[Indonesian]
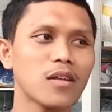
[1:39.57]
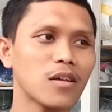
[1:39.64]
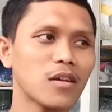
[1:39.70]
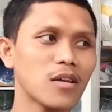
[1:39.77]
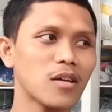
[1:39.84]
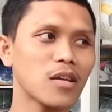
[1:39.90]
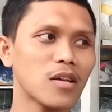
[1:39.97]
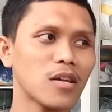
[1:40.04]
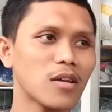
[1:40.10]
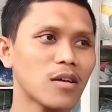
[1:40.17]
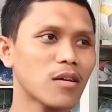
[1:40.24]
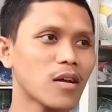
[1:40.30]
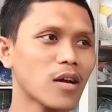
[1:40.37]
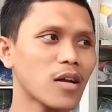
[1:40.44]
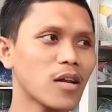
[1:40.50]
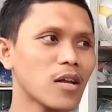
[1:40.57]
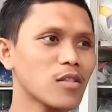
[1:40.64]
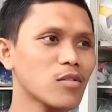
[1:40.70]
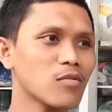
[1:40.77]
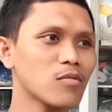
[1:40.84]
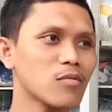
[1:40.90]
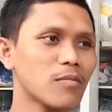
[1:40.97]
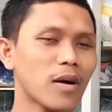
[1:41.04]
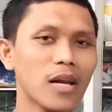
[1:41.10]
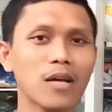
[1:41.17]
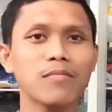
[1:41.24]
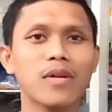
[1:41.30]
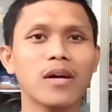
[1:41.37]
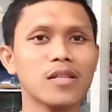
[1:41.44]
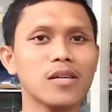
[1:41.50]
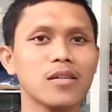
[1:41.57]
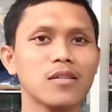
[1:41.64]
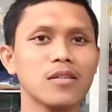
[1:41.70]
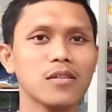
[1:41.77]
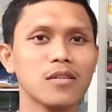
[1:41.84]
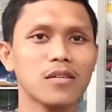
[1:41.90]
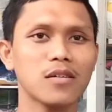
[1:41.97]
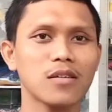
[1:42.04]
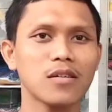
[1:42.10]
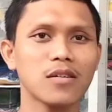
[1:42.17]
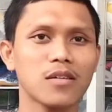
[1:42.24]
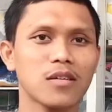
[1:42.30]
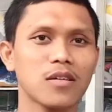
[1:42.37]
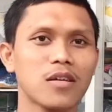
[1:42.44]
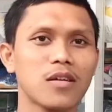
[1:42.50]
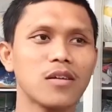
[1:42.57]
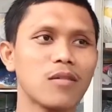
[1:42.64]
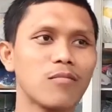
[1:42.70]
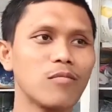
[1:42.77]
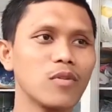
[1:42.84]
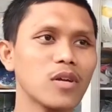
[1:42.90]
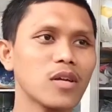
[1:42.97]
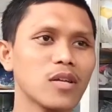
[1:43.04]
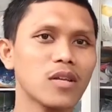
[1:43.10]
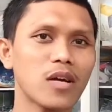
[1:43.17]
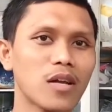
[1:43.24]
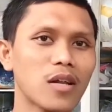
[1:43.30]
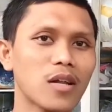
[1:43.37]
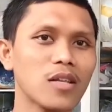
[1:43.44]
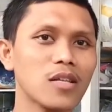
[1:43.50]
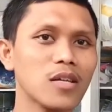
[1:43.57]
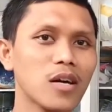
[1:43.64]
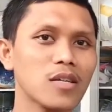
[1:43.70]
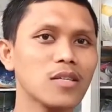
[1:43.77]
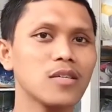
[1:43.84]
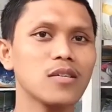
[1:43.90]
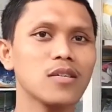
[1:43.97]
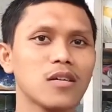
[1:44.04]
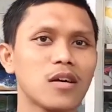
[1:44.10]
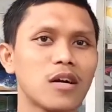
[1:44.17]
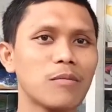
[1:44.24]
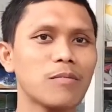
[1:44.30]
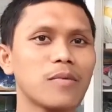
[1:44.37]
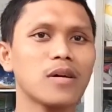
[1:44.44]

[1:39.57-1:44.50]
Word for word: Eh, kadang itu malam datang, hmm. ya mungkin nggak lihat apa.